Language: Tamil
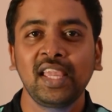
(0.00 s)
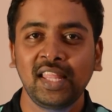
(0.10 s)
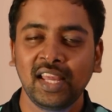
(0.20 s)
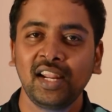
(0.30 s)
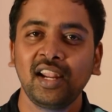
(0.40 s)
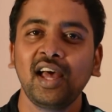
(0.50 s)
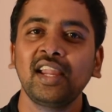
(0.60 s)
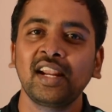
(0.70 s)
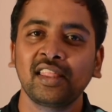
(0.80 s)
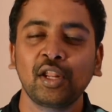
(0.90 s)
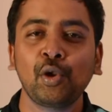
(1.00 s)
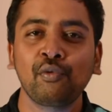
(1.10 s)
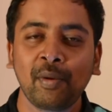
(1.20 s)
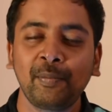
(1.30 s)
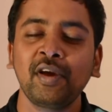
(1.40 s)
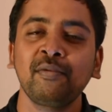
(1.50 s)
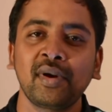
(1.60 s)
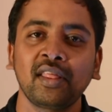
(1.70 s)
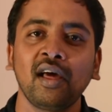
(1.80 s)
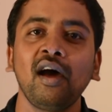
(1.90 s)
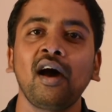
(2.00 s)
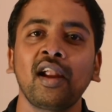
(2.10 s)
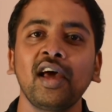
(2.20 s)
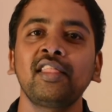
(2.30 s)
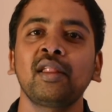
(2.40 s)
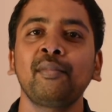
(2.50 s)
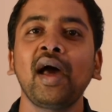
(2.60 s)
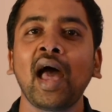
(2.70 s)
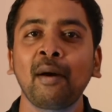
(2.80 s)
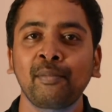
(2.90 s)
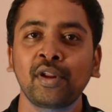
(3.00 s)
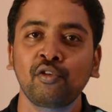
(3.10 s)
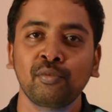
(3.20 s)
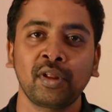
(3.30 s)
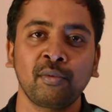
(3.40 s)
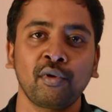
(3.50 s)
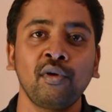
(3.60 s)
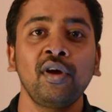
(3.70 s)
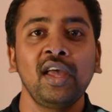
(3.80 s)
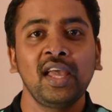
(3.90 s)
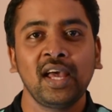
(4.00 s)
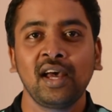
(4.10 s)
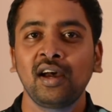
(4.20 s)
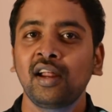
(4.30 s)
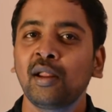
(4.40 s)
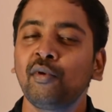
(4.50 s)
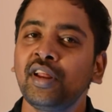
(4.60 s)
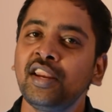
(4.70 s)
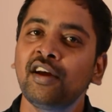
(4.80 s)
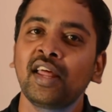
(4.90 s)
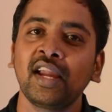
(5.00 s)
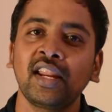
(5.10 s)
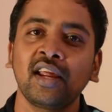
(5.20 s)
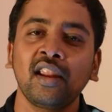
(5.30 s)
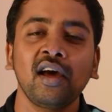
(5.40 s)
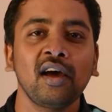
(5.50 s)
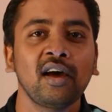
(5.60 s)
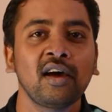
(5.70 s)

இது என்னென்னா கிட்டத்தட்ட ஒரு வெப்பேஜ் மாதிரி தான் ஆனால் இதை நம்ம ஆப் மாதிரி யூஸ் பண்ணிக்க போகிறோம் நம்மள இந்தியாவில் கேட்டிங்கன்னா